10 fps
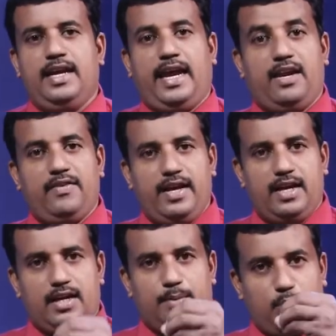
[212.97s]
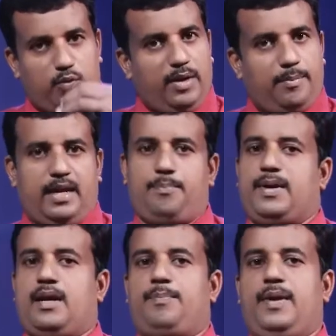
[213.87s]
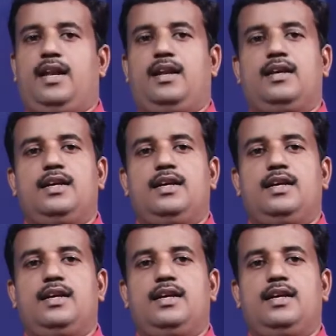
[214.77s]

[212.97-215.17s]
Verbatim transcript: எனவே எங்களோட புவி மேற்பரப்பில்